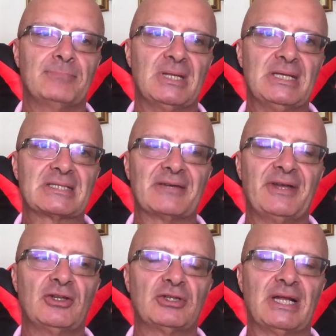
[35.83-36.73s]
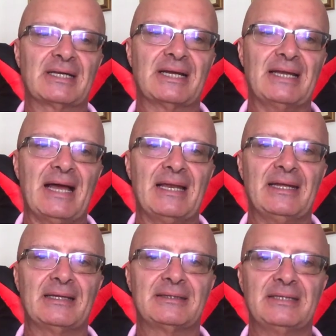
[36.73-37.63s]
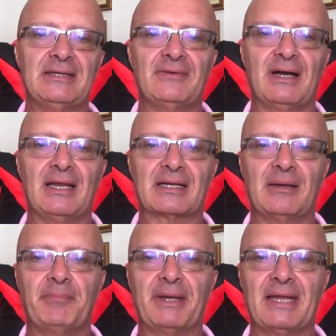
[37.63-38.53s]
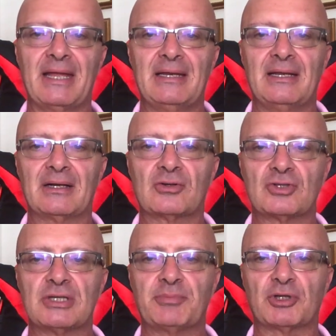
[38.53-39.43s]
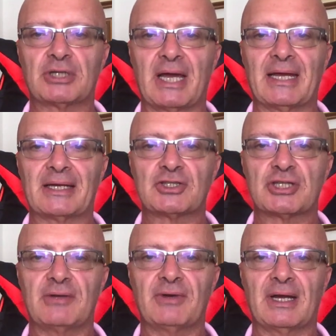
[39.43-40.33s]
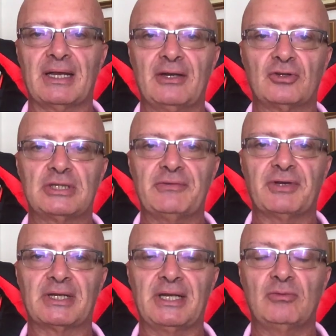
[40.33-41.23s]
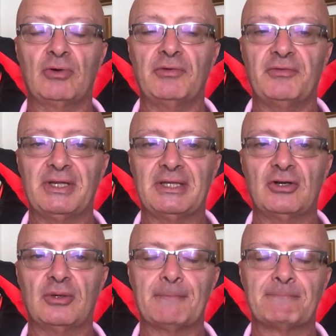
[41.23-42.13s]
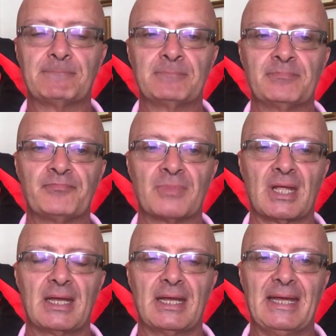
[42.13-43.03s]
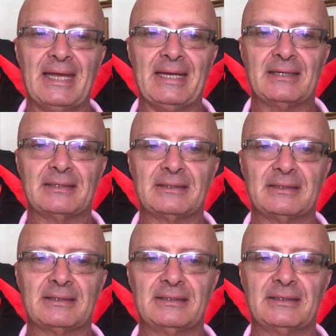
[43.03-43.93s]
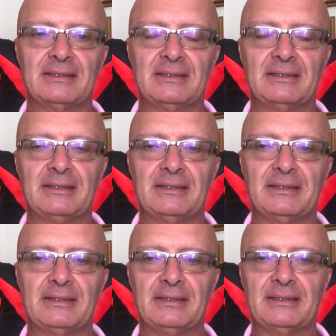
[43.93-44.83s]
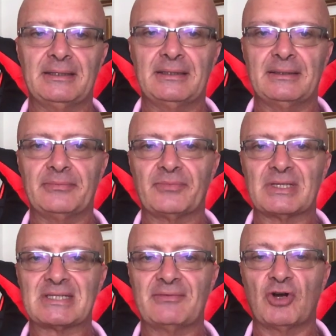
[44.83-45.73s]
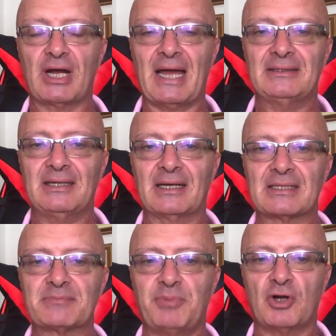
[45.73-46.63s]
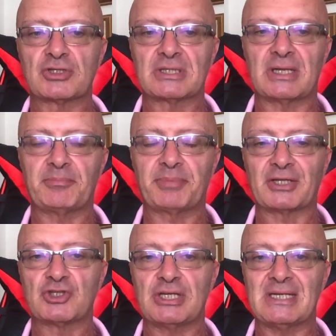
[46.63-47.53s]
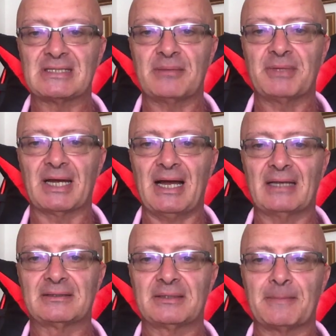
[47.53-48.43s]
Iscrivendoti al canale attiva la campanella così potrai ricevere le notifiche dei nuovi video e eh, se vorrai delle risposte precise e mirate